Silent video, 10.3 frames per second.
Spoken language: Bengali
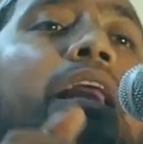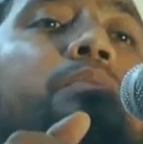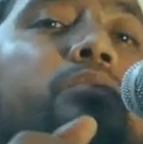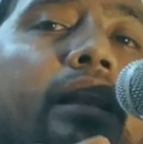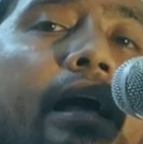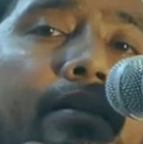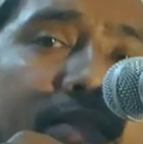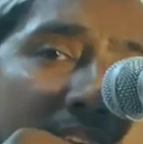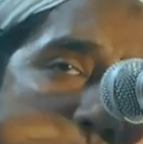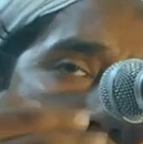আলহামদুলিল্লাহ
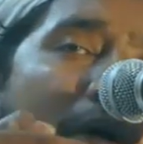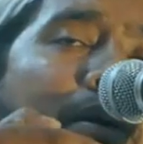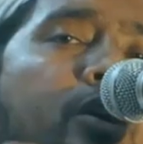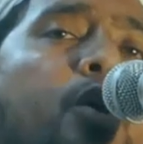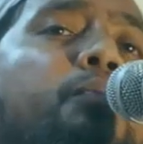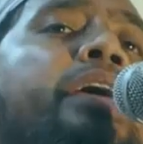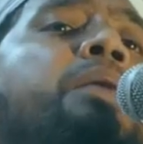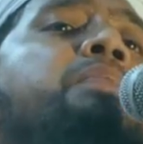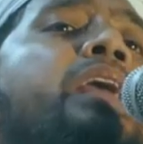তাকে দাওয়াত দেওয়ার পরে